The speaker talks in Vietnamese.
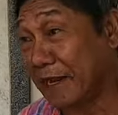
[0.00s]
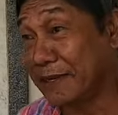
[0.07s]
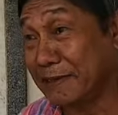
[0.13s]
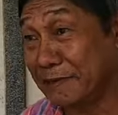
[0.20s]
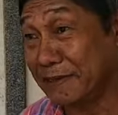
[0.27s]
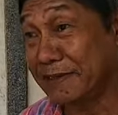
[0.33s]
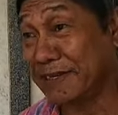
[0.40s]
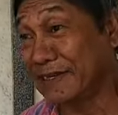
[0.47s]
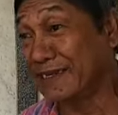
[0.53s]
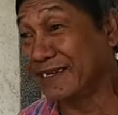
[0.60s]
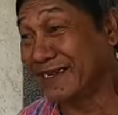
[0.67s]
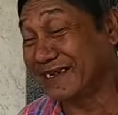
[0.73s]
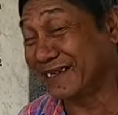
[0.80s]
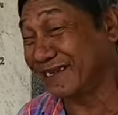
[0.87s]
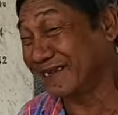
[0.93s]
thầy nói gì
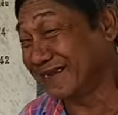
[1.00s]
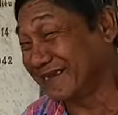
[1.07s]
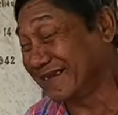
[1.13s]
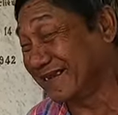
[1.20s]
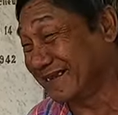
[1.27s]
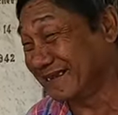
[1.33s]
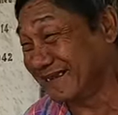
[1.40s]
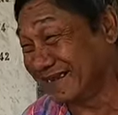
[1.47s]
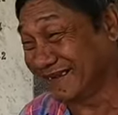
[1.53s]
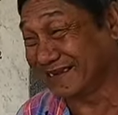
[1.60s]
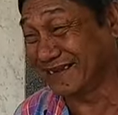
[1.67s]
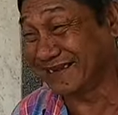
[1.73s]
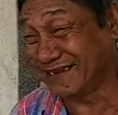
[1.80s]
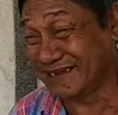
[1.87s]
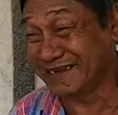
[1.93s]
trời, đang
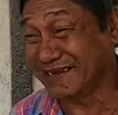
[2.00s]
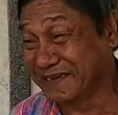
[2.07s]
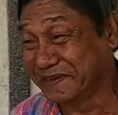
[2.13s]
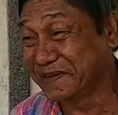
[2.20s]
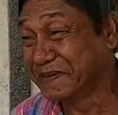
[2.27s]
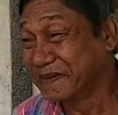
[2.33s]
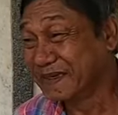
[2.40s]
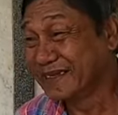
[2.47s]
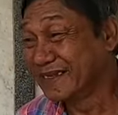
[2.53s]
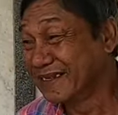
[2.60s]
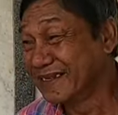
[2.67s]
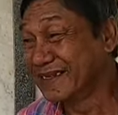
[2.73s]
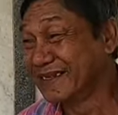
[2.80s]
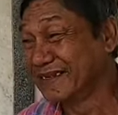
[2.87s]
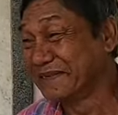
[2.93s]
nói chú đang nói với
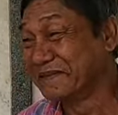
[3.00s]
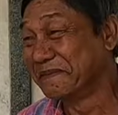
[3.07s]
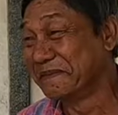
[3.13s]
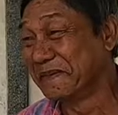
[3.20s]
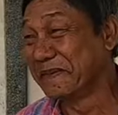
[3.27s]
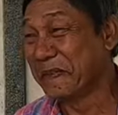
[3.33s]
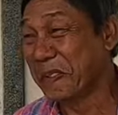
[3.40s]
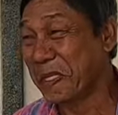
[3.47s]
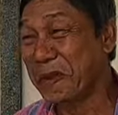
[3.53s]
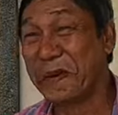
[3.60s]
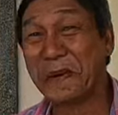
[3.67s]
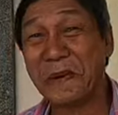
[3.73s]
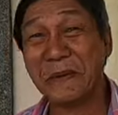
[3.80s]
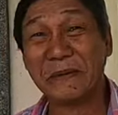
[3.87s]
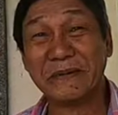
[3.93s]
thầy một cái câu là ở
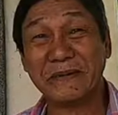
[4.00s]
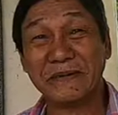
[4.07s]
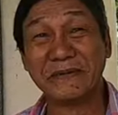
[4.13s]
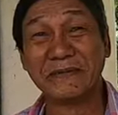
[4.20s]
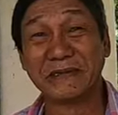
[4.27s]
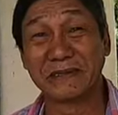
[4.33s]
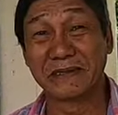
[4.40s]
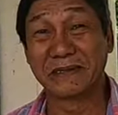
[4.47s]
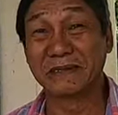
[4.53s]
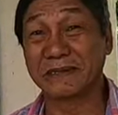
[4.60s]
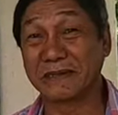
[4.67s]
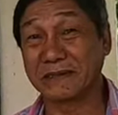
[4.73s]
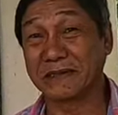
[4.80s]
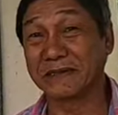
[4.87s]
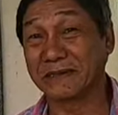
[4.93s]
đời không có đức
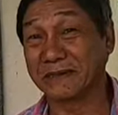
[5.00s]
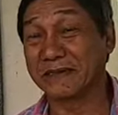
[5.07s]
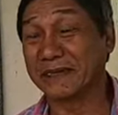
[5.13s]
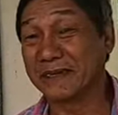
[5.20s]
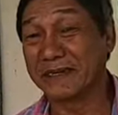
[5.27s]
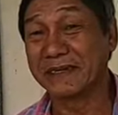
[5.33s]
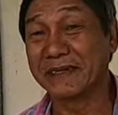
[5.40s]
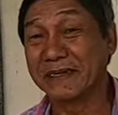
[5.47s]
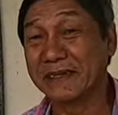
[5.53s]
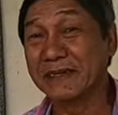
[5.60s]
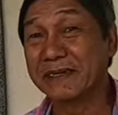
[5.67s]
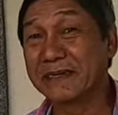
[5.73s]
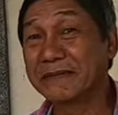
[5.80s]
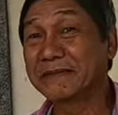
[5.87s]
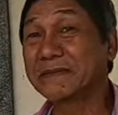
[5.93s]
là ừ. là
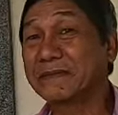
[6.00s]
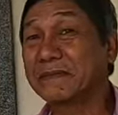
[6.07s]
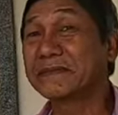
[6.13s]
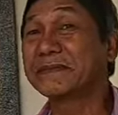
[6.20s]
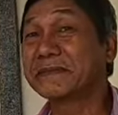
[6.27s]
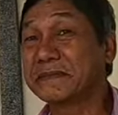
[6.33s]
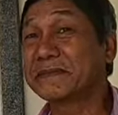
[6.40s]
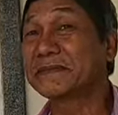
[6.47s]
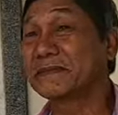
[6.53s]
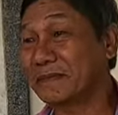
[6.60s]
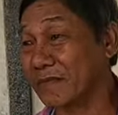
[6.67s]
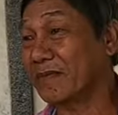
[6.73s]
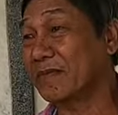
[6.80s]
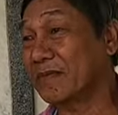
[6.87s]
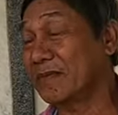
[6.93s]
là sẽ
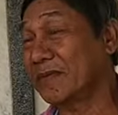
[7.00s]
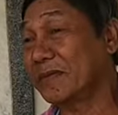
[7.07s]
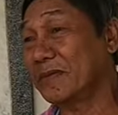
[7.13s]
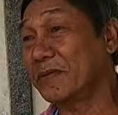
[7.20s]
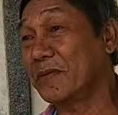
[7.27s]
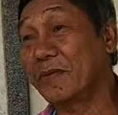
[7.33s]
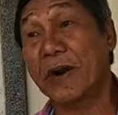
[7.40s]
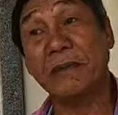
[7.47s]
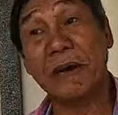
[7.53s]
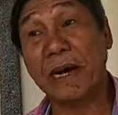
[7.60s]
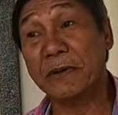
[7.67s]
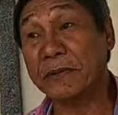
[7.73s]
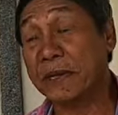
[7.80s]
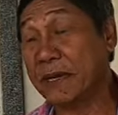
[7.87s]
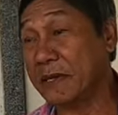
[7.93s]
ừ, quả
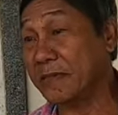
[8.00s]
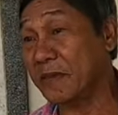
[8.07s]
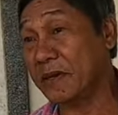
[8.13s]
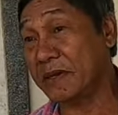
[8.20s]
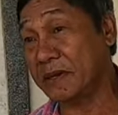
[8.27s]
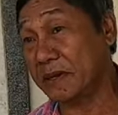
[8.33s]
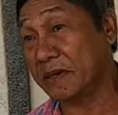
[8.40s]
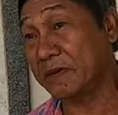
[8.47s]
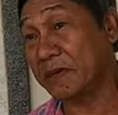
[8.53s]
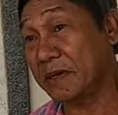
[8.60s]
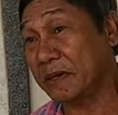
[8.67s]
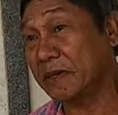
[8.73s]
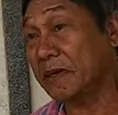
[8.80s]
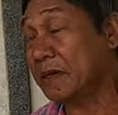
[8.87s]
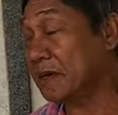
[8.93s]
báo dữ lắm ờ, mình nói